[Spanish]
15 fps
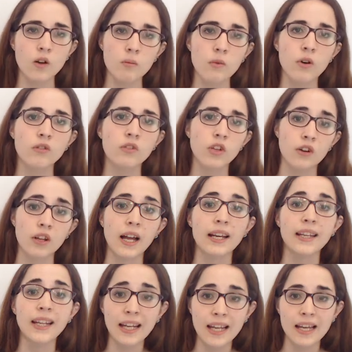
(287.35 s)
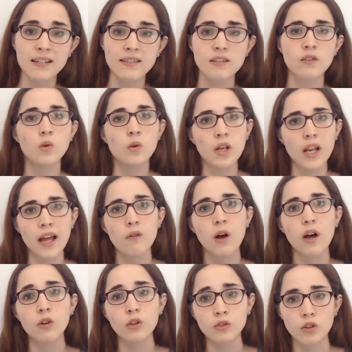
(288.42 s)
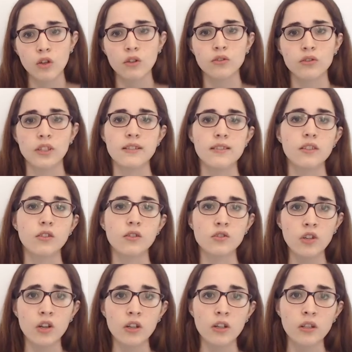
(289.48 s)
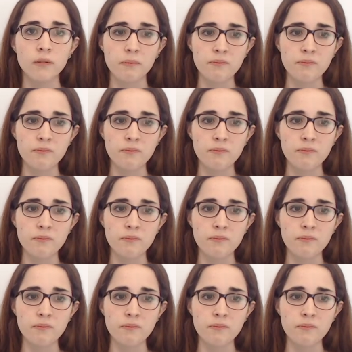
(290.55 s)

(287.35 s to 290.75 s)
como de organelas de un lado a otro del citosol.